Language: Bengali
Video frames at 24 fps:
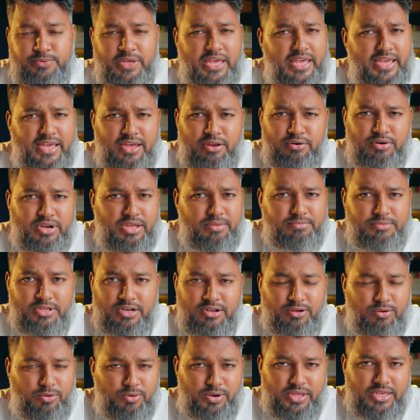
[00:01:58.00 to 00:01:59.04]
এই কারণে আপনারা
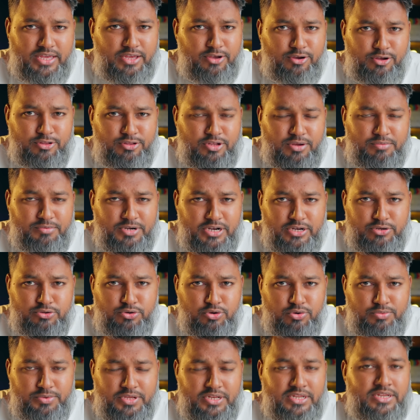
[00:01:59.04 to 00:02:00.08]
অনেকেই হয়তো আপগ্রেড
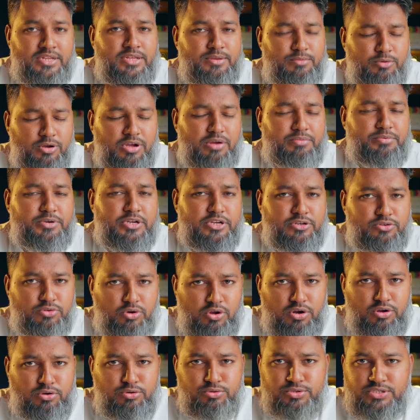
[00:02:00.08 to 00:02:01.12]
করবেন এবং আপগ্রেড
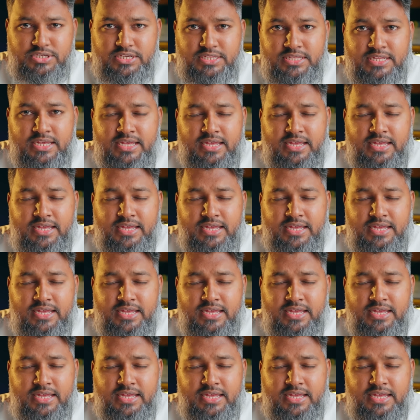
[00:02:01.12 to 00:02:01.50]
করাও উচিত